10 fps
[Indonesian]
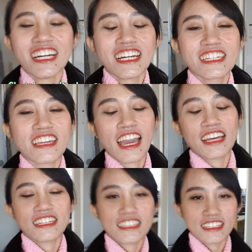ya,
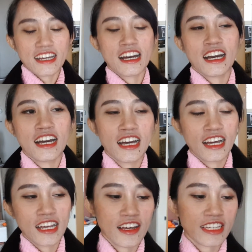
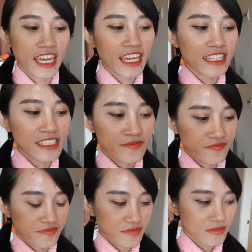uh, oke okay.
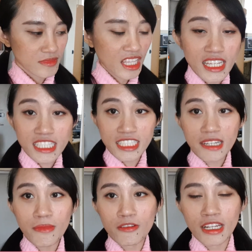
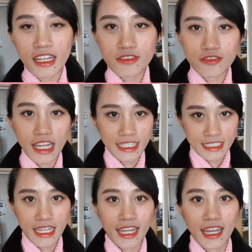kita mau langsung
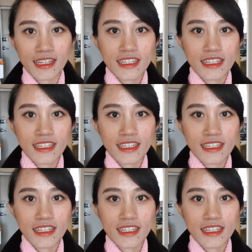aja